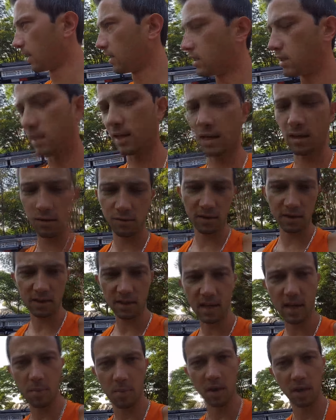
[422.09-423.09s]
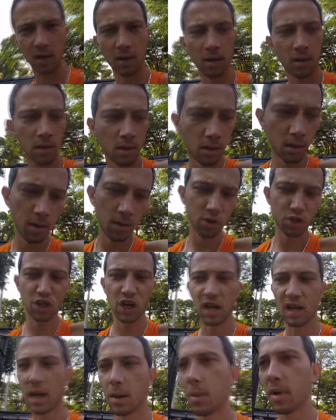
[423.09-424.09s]
Aí de tarde eu faço a cabine. Vou
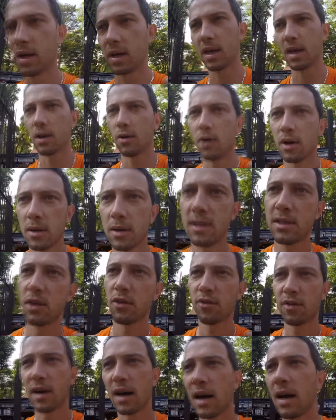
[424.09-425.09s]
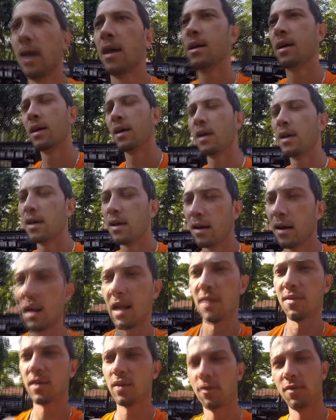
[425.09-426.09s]
deixar a câmera aqui agora, que se eu ficar
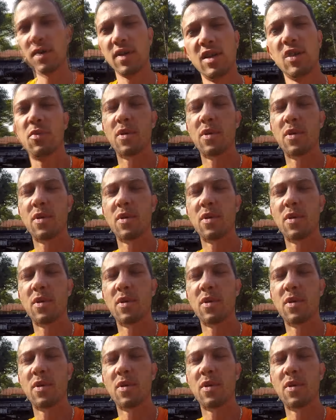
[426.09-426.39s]
gravando vídeo